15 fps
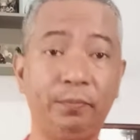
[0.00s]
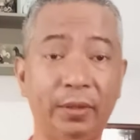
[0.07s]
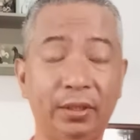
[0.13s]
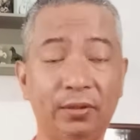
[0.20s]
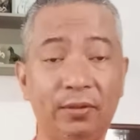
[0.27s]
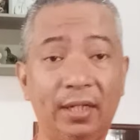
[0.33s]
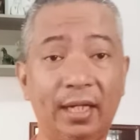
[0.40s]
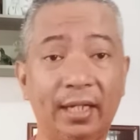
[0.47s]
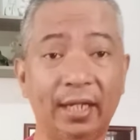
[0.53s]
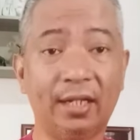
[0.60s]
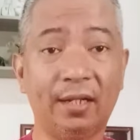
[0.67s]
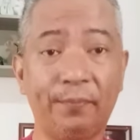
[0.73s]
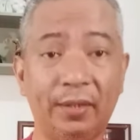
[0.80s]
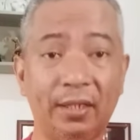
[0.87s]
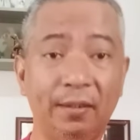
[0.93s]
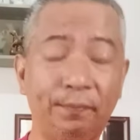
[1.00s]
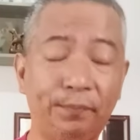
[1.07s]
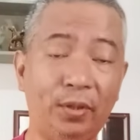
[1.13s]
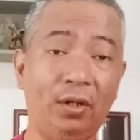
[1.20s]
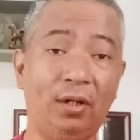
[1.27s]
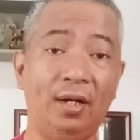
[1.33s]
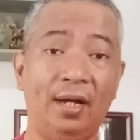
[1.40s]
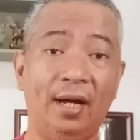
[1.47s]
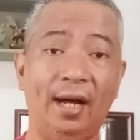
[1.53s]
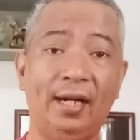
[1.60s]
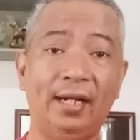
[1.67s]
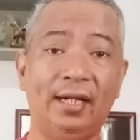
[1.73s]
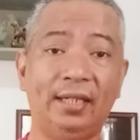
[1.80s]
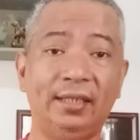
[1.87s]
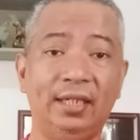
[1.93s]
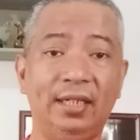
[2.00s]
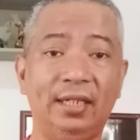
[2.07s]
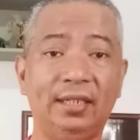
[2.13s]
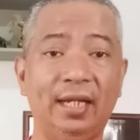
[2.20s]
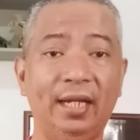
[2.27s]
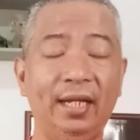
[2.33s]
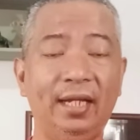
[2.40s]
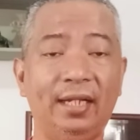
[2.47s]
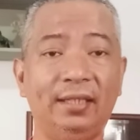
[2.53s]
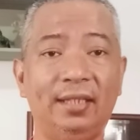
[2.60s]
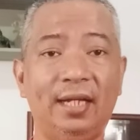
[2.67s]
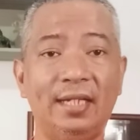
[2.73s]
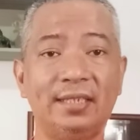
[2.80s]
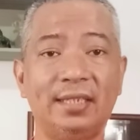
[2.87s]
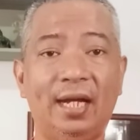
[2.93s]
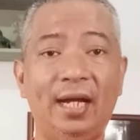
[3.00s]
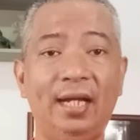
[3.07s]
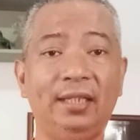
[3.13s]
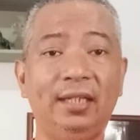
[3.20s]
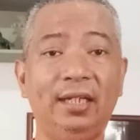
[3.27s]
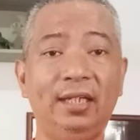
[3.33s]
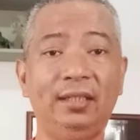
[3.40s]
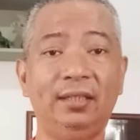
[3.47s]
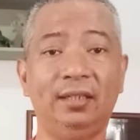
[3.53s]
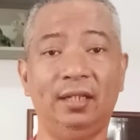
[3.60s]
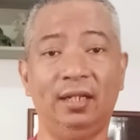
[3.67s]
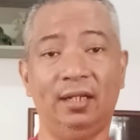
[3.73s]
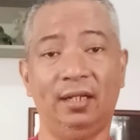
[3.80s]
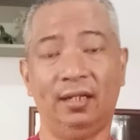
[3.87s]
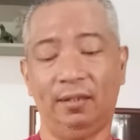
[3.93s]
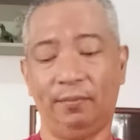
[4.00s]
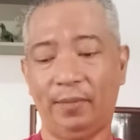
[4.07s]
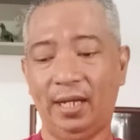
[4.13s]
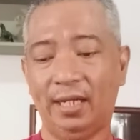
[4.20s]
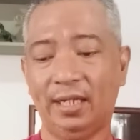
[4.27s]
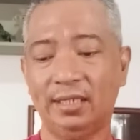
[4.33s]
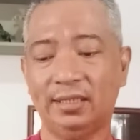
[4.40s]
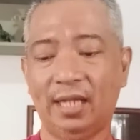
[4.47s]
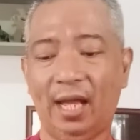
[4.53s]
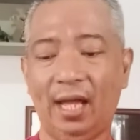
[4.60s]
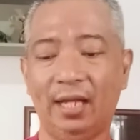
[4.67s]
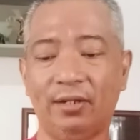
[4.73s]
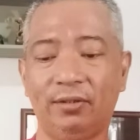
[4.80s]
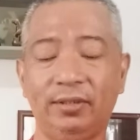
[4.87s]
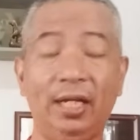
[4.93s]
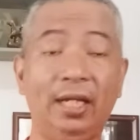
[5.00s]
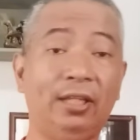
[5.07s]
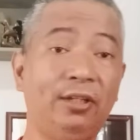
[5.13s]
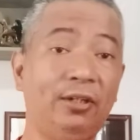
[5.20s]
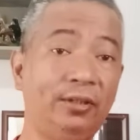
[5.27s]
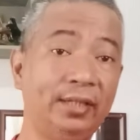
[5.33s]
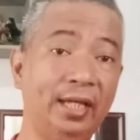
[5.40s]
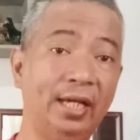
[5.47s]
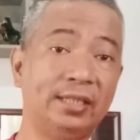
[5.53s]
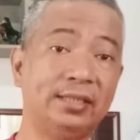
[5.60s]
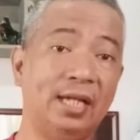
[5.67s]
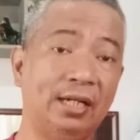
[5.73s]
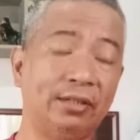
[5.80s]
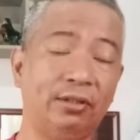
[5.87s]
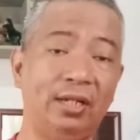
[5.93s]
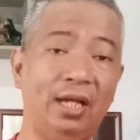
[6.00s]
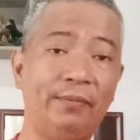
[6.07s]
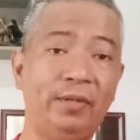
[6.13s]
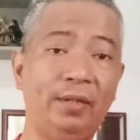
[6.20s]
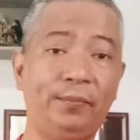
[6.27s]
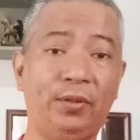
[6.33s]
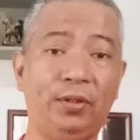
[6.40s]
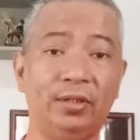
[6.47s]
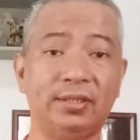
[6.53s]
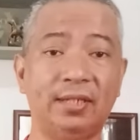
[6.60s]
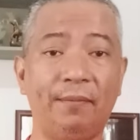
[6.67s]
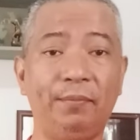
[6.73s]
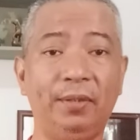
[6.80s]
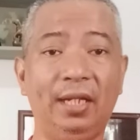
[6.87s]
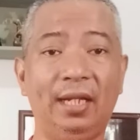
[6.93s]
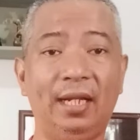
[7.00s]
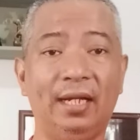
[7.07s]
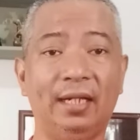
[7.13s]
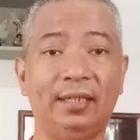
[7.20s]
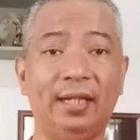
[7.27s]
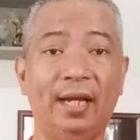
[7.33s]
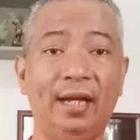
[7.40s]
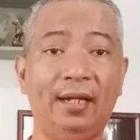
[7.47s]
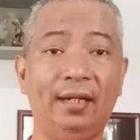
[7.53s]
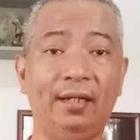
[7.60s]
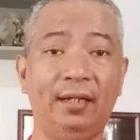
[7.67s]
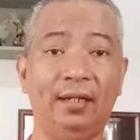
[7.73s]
Pitong karera pa rin po ang kanilang naihanda sa atin para sa araw na ito na eksakto lamang po sa bilang na